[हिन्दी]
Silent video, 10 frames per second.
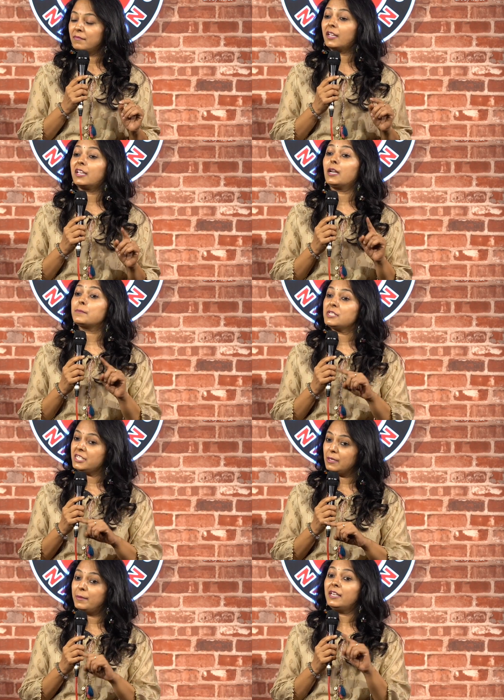लेकिन अब
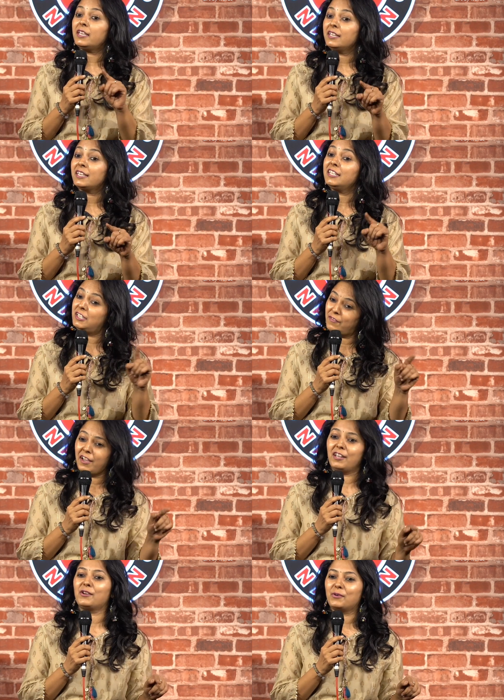शी भी ही की
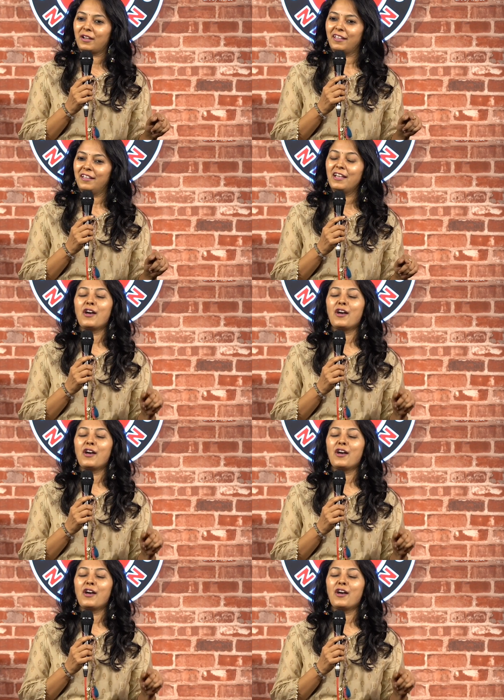दीवानी हो गई